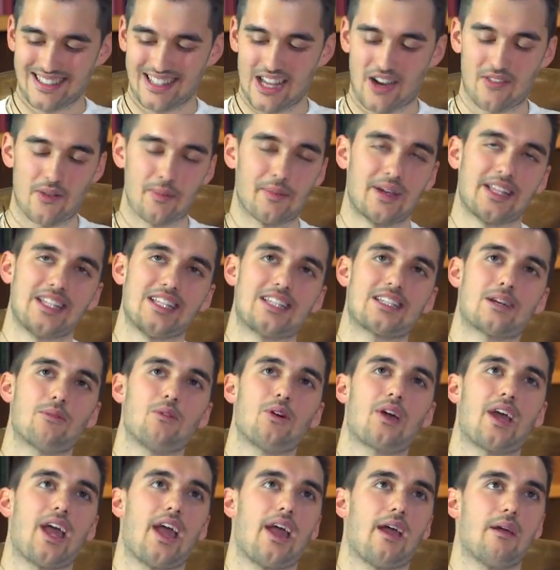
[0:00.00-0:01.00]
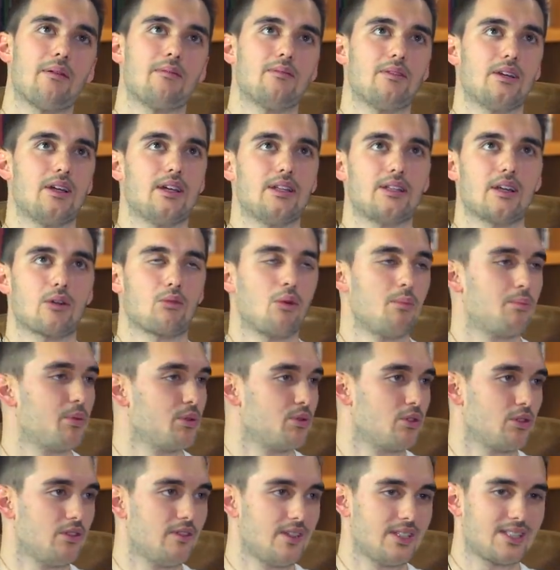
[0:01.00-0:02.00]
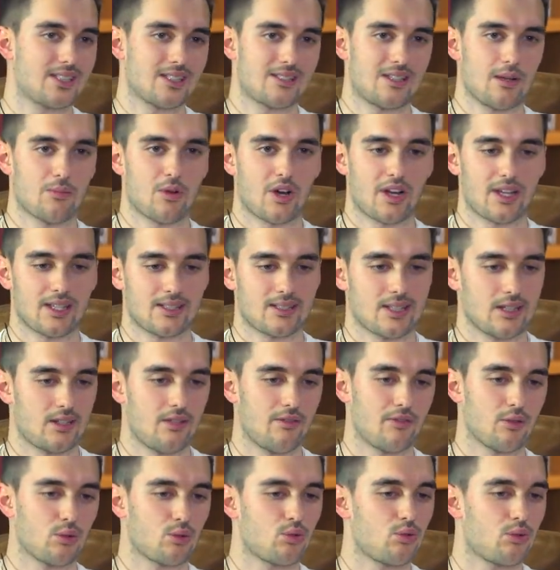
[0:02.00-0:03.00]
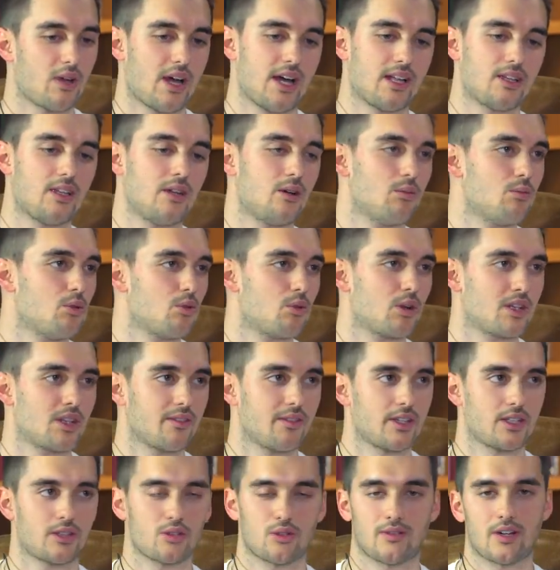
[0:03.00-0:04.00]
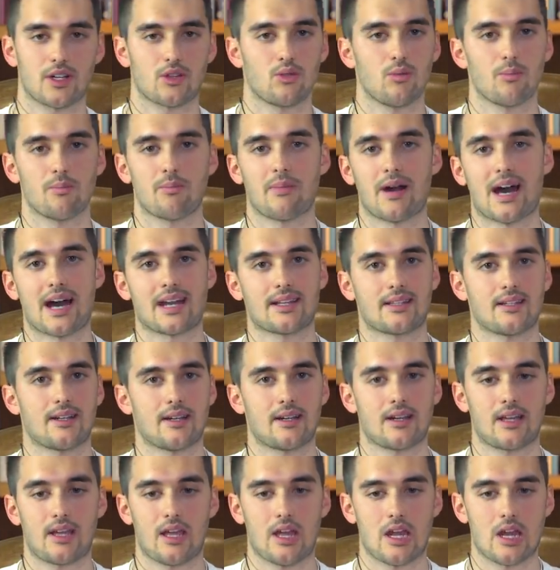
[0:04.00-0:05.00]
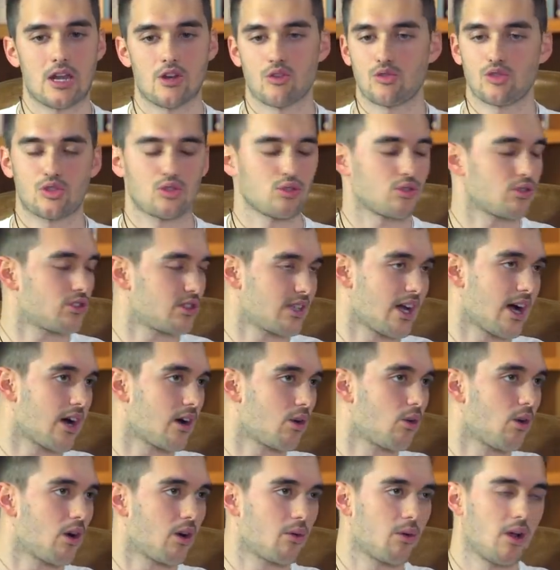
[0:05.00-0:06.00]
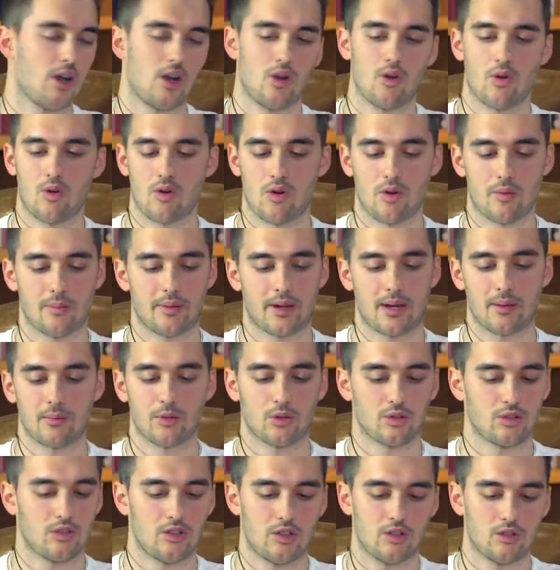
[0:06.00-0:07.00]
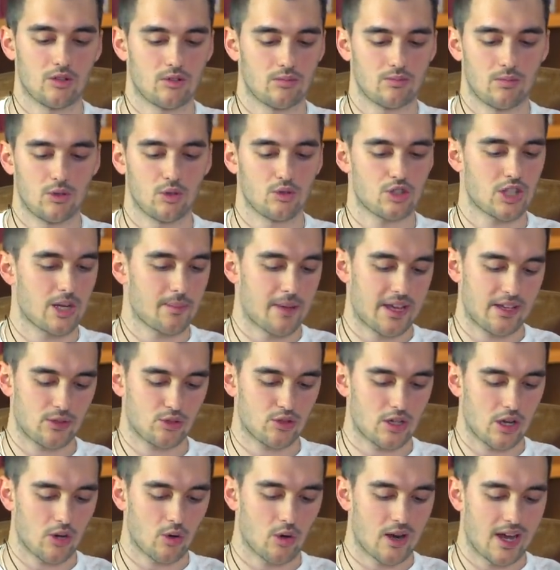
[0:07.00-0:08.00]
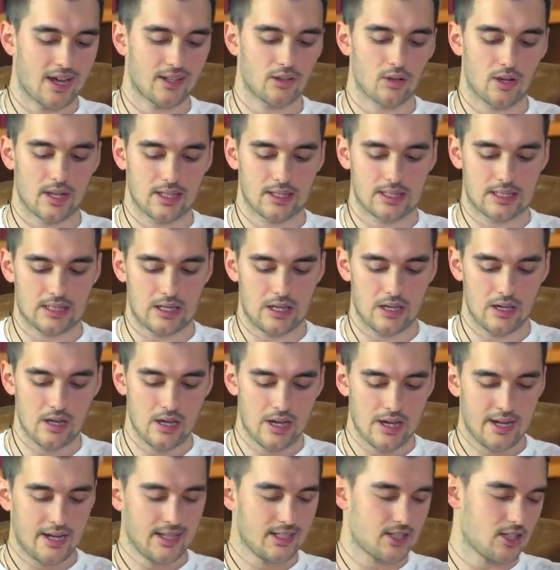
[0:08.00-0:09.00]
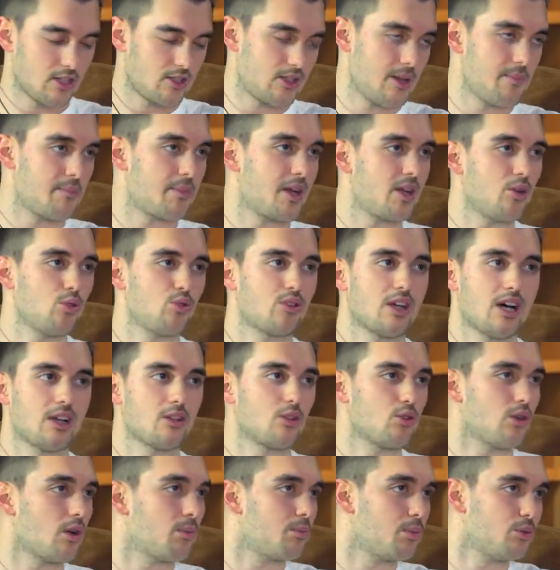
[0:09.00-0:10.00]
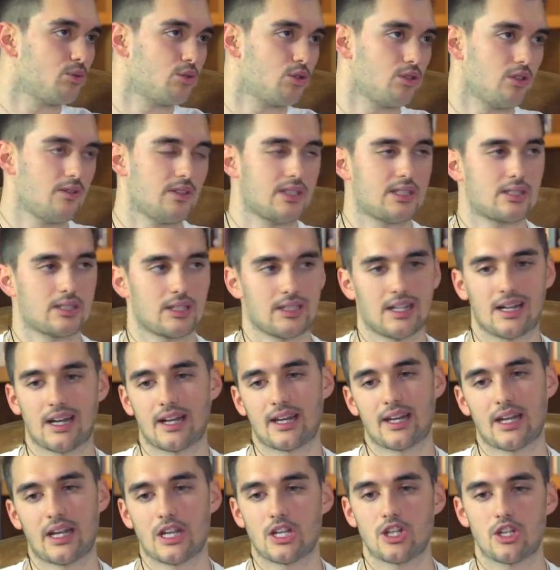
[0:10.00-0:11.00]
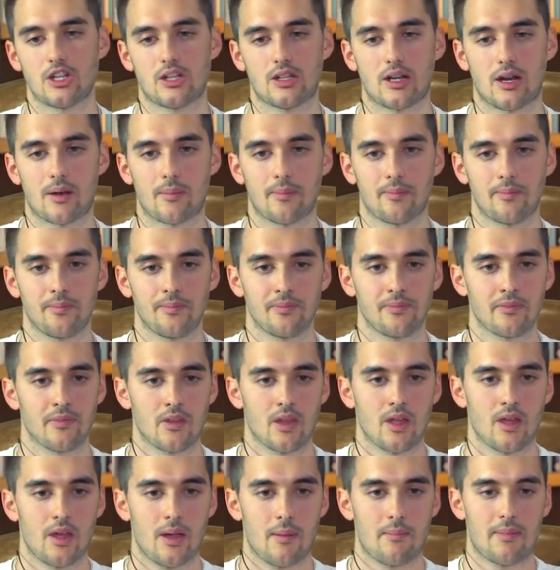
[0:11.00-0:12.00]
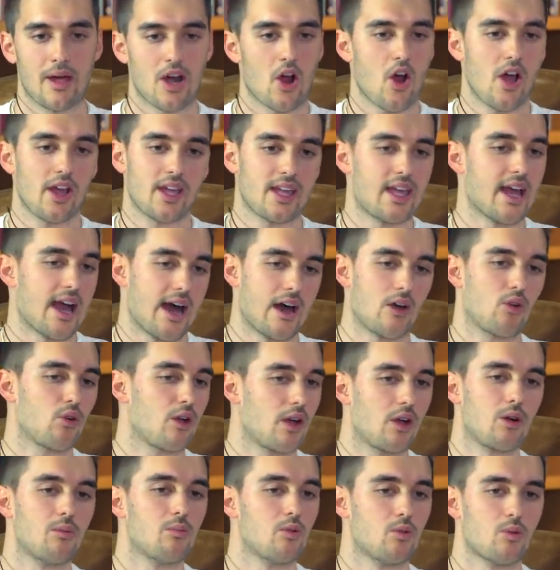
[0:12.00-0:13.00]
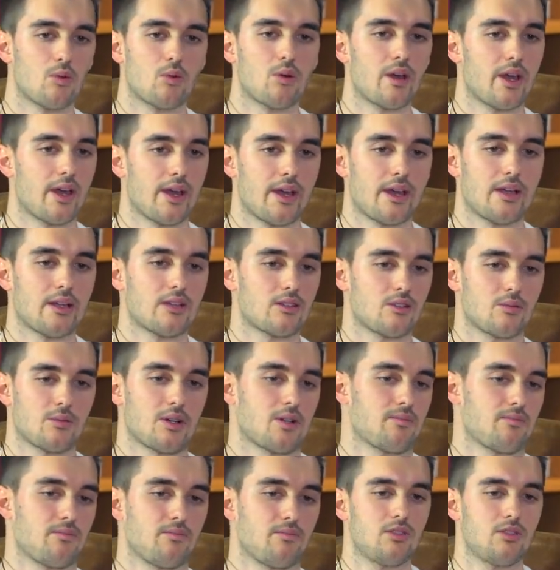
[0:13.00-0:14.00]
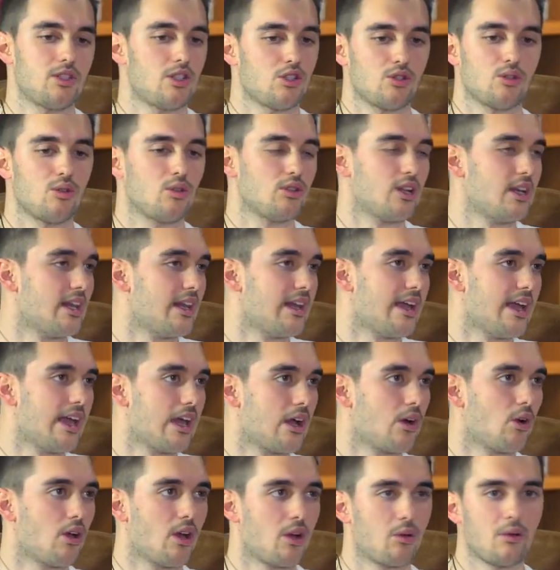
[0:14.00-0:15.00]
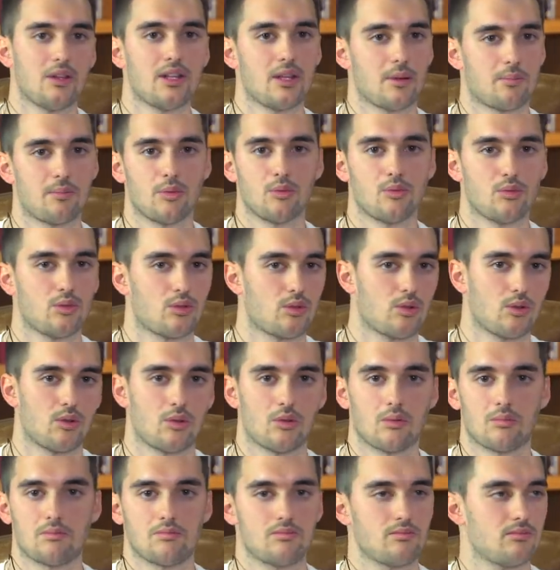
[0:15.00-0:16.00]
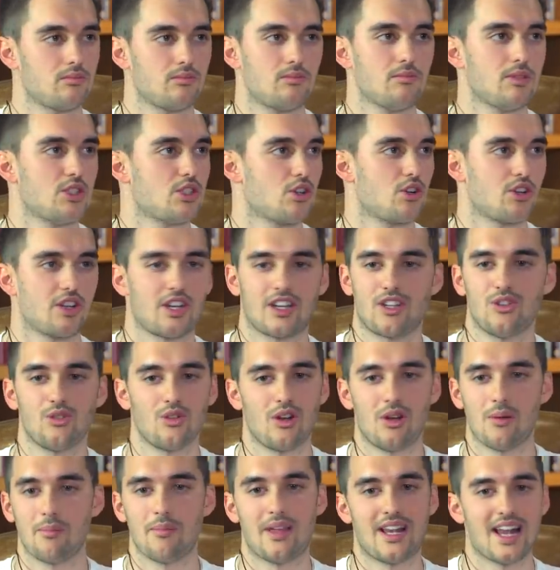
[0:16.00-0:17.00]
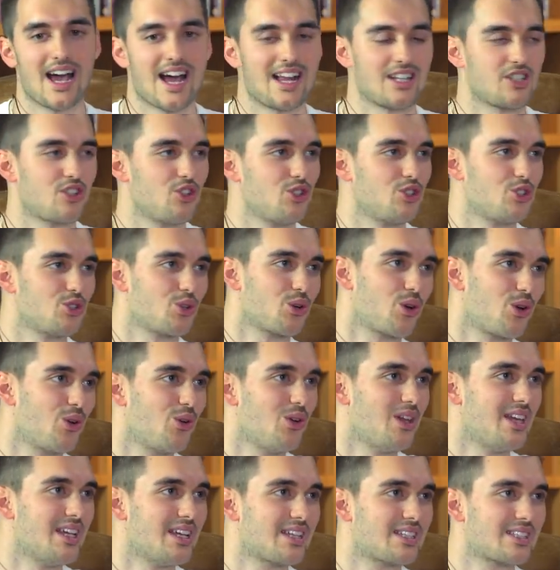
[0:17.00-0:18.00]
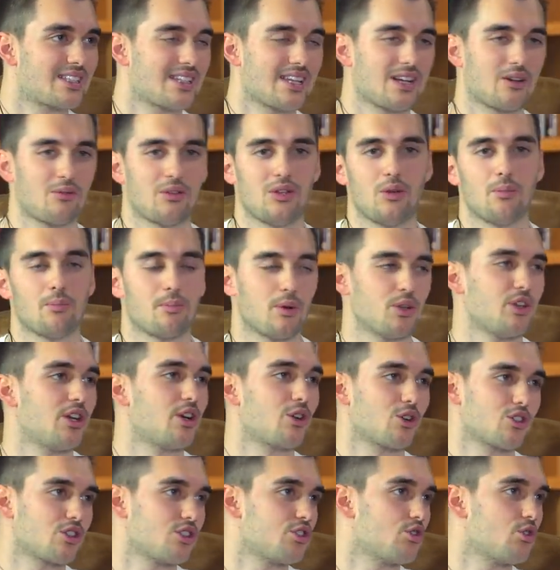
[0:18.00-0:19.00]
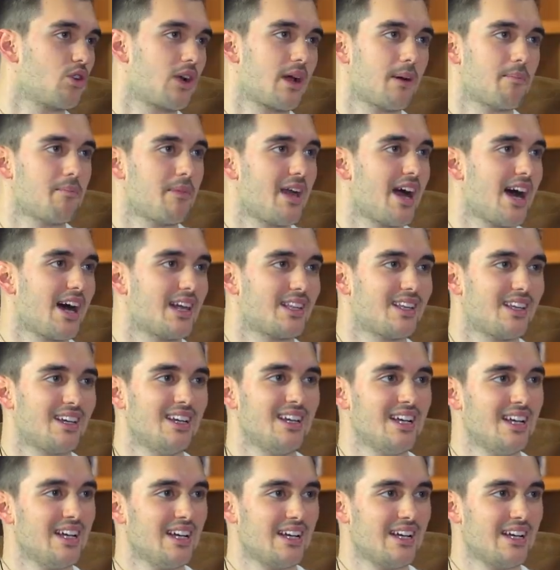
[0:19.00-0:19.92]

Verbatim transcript: No, vabbè, diciamo che eh, da quel punto di vista siamo anche stati fortunati comunque ad aver trovato un partner che non ci ostacola. Quello, per l'amor di Dio, non, non ci ha mai ostacolato, anzi ci ha sempre aiutato dal punto di vista della crescita però è chiaro che comunque insomma, ci sono delle regole, quindi appunto bisogna chiudere il bilancio il giorno X, quindi un po' di cose sono cambiate.